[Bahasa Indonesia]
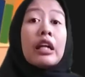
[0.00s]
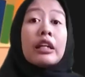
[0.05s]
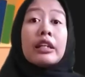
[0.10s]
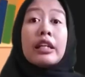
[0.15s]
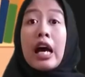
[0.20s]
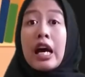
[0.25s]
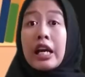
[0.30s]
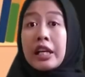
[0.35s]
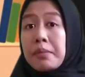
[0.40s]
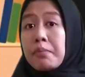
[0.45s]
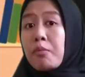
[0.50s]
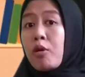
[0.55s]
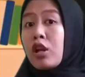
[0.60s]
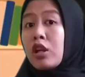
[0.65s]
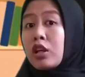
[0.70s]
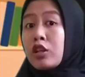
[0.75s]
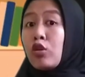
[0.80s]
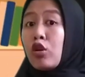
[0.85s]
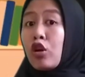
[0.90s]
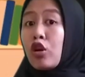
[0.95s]
dari
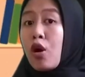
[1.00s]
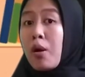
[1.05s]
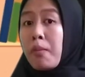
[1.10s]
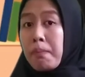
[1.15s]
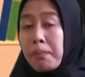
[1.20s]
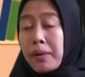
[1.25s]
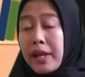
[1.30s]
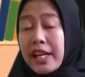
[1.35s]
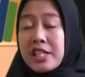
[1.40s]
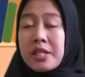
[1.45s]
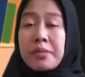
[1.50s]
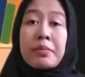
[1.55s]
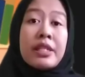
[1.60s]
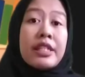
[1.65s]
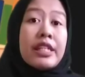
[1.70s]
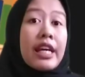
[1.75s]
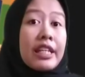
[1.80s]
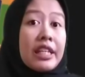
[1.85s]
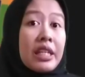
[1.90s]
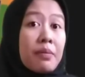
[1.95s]
molekul kompleks
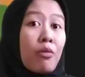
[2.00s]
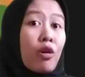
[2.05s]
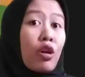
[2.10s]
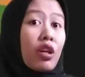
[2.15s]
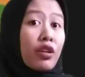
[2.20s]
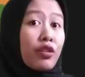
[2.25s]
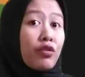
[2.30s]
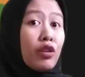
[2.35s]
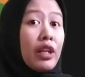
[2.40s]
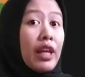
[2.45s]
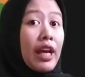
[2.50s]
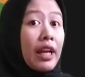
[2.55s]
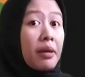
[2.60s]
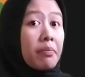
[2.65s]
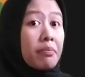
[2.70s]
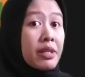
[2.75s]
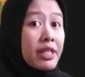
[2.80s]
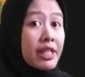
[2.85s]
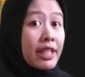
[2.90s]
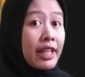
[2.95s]
menjadi molekul yang
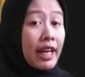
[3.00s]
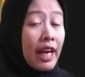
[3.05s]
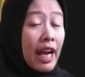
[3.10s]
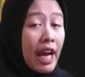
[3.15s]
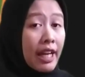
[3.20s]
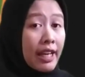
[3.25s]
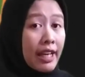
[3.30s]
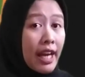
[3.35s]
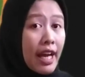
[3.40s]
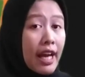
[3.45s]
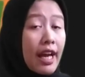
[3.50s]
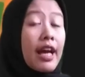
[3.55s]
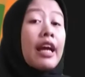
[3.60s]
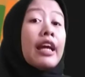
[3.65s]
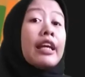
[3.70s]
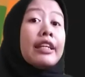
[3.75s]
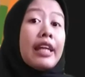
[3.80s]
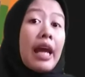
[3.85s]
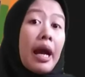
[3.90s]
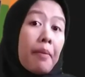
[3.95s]
lebih sederhana
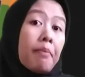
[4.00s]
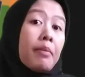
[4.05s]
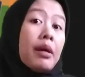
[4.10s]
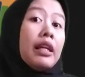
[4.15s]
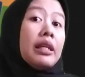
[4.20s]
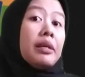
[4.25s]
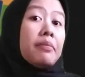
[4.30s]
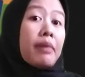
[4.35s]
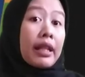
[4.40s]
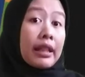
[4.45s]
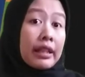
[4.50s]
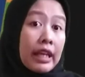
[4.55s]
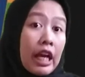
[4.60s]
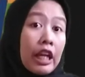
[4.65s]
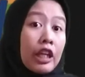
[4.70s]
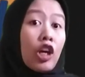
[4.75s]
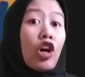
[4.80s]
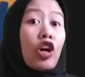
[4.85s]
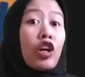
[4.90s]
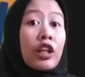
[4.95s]
yang
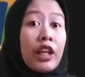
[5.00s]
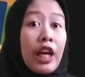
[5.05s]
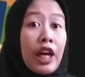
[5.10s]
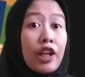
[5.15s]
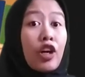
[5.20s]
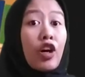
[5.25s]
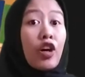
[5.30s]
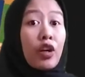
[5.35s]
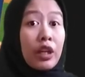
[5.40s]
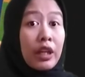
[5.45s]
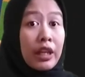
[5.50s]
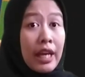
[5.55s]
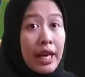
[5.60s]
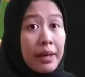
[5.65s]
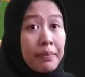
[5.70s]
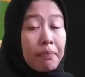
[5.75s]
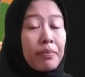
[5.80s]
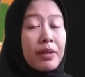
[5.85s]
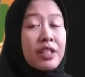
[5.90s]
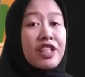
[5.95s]
melibatkan
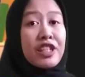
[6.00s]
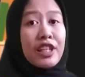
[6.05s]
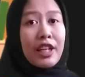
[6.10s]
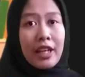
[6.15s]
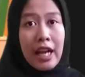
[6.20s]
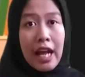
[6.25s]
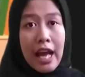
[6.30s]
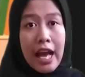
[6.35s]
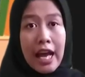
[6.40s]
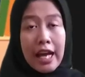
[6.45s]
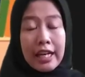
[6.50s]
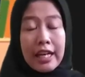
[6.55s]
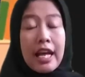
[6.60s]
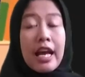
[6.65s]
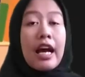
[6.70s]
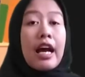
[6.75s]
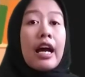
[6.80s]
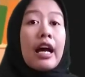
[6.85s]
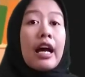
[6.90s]
organ-organ pencernaan.